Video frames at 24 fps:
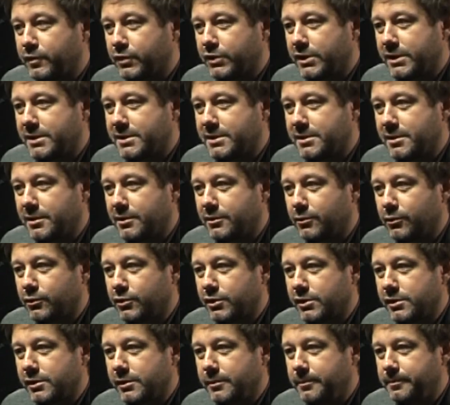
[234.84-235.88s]
Wszyscy,
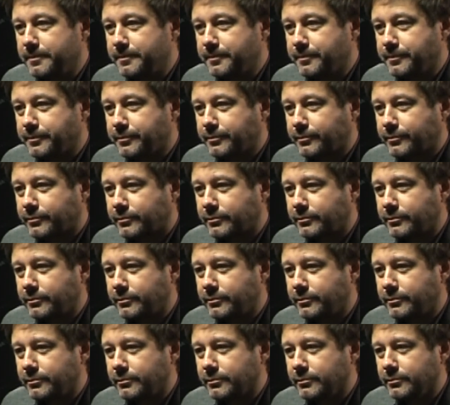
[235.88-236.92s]
którzy,
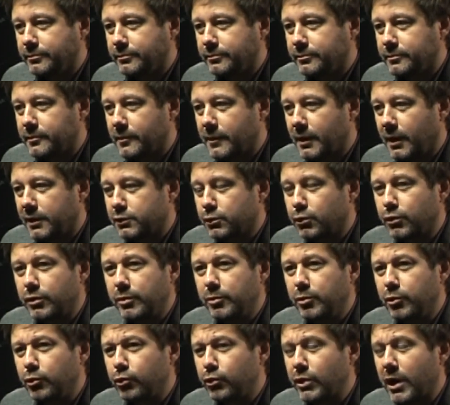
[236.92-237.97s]
z
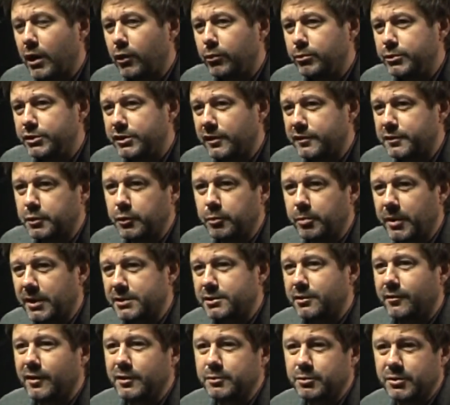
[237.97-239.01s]
którymi udało mi się
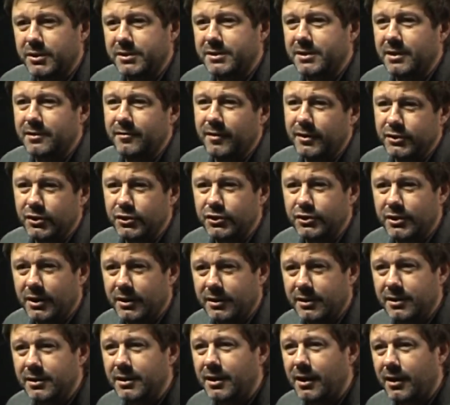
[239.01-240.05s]
współpracować przez te
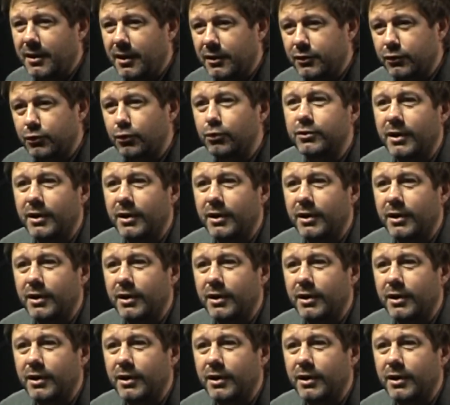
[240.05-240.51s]
dwadzieścia kilka lat